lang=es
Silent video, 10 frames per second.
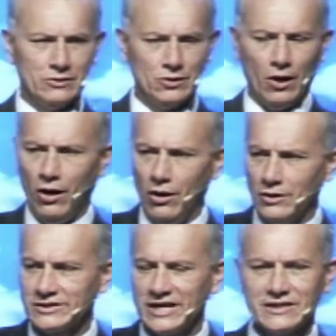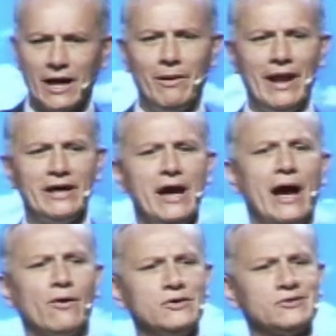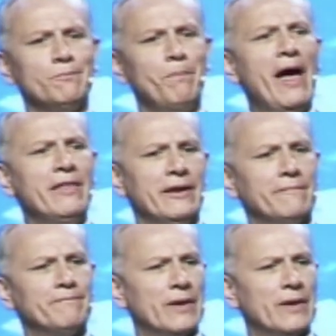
todos estaban allá con su padre.